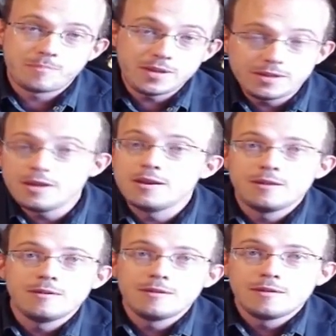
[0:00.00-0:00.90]

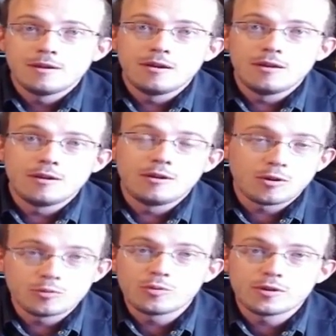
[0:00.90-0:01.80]
payer
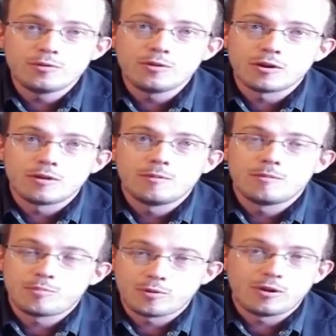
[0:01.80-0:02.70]
leur nourriture
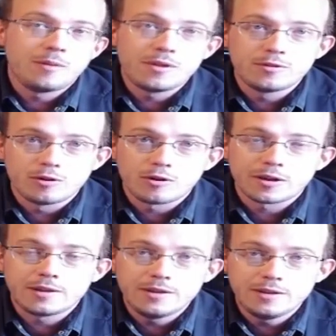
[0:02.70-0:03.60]
pour les mettre dans
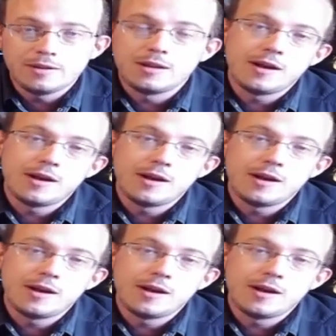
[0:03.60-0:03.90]
leur caddie,